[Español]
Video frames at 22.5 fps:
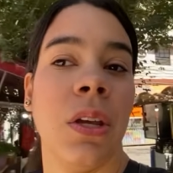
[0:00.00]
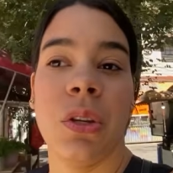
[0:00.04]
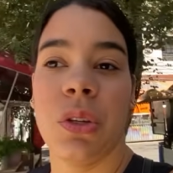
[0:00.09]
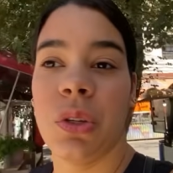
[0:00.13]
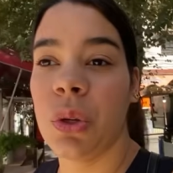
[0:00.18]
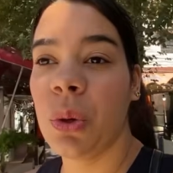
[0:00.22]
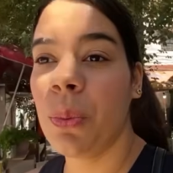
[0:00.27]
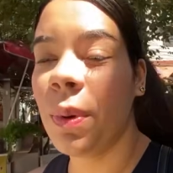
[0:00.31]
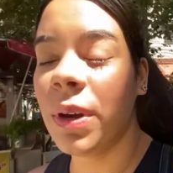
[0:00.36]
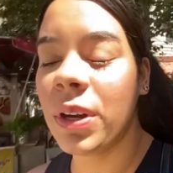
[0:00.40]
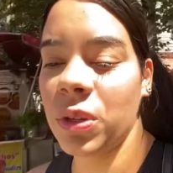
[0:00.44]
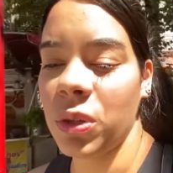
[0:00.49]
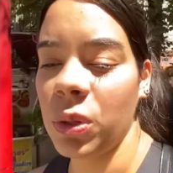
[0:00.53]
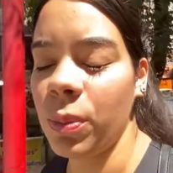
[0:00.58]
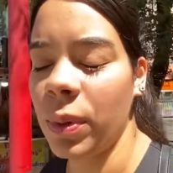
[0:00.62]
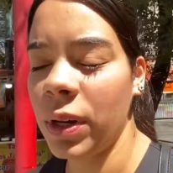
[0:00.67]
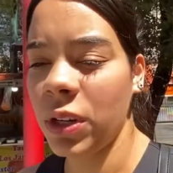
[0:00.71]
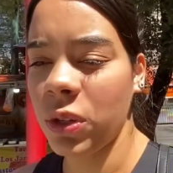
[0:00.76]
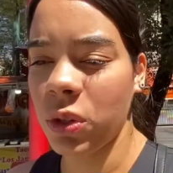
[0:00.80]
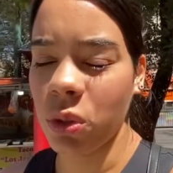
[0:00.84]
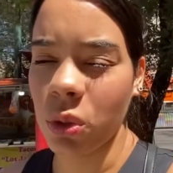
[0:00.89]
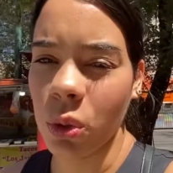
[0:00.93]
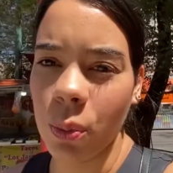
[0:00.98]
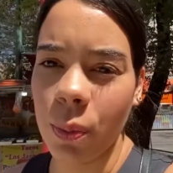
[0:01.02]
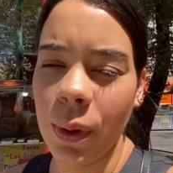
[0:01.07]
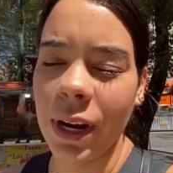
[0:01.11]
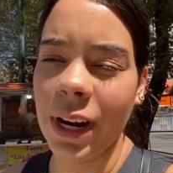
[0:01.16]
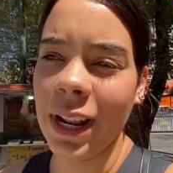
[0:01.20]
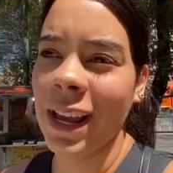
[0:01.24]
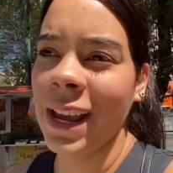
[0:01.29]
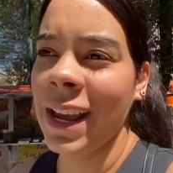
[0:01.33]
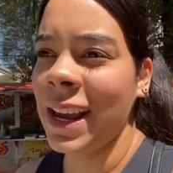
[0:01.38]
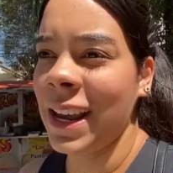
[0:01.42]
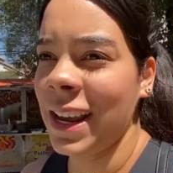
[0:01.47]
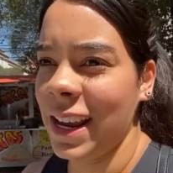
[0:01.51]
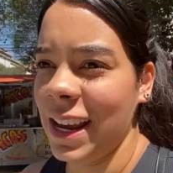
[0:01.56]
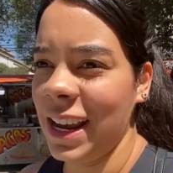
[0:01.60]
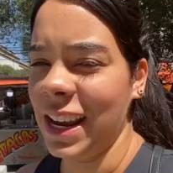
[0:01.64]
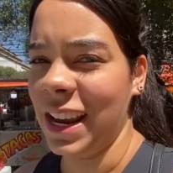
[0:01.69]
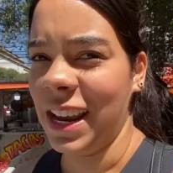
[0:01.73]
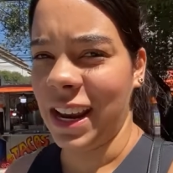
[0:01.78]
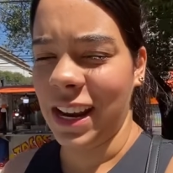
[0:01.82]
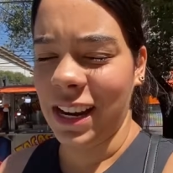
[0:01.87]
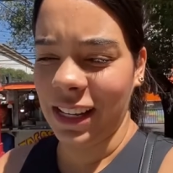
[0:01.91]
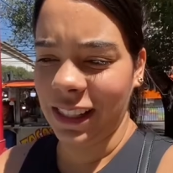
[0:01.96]
súper, súper, súper
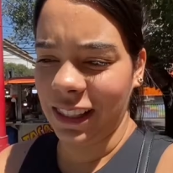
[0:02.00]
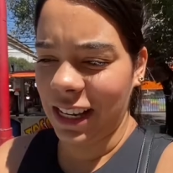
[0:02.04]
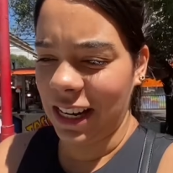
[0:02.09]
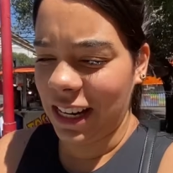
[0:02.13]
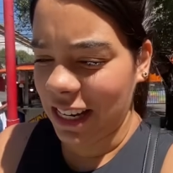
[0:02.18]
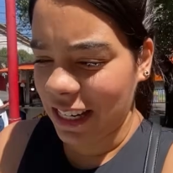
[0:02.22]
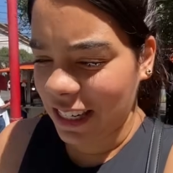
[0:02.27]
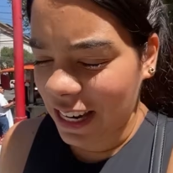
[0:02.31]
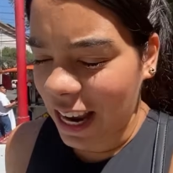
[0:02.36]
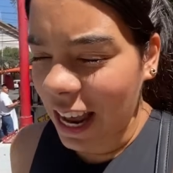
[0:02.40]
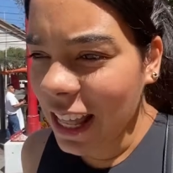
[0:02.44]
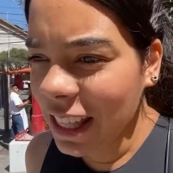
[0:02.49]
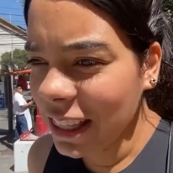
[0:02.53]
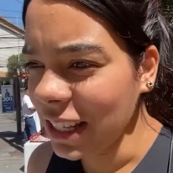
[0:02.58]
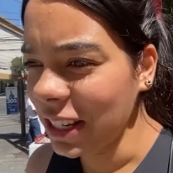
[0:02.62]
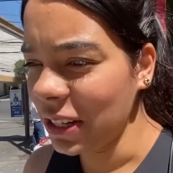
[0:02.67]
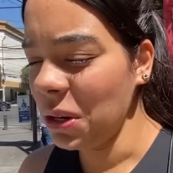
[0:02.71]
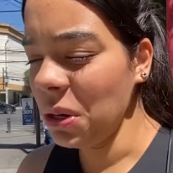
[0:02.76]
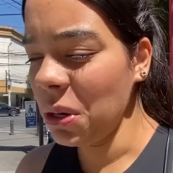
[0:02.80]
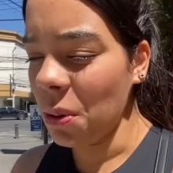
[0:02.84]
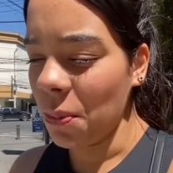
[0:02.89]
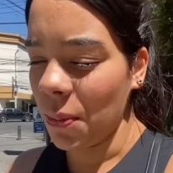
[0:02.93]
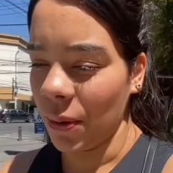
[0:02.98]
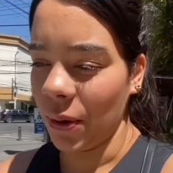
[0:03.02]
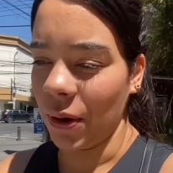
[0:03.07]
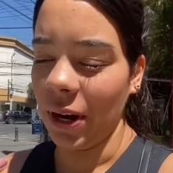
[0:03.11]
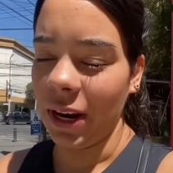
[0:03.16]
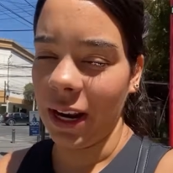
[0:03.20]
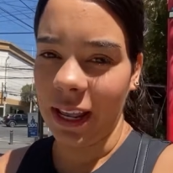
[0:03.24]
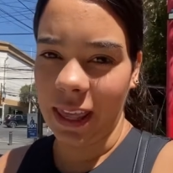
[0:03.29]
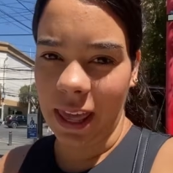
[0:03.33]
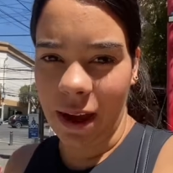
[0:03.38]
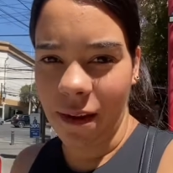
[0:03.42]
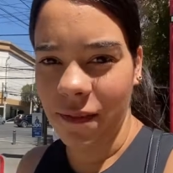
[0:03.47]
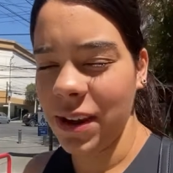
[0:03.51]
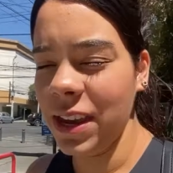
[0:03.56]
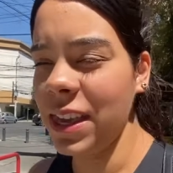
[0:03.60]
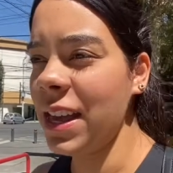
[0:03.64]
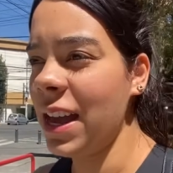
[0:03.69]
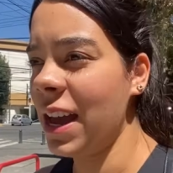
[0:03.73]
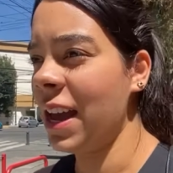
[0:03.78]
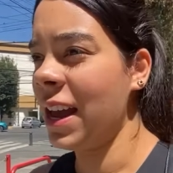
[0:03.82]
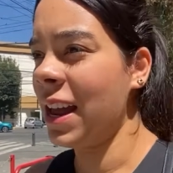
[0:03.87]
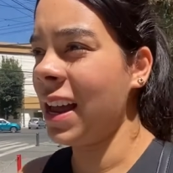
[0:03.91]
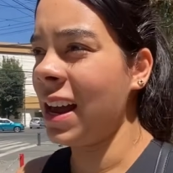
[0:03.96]
eh, interesante, ¿no? Y como que le da
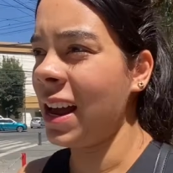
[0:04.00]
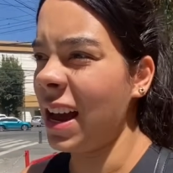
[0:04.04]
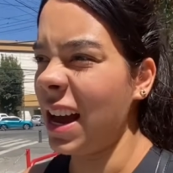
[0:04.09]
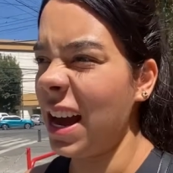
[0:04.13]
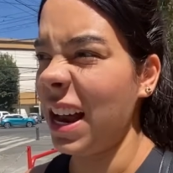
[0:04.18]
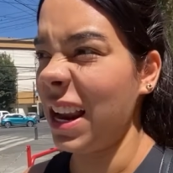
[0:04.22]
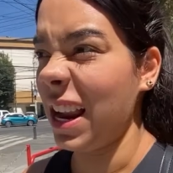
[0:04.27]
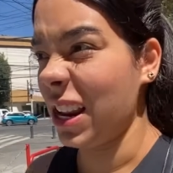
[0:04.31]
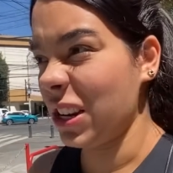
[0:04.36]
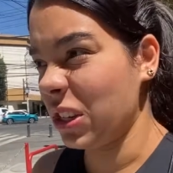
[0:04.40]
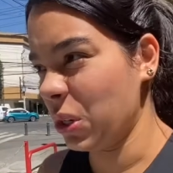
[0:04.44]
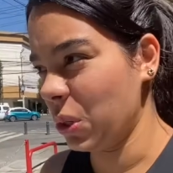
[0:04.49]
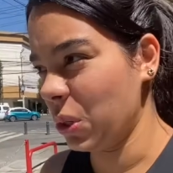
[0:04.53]
vida a la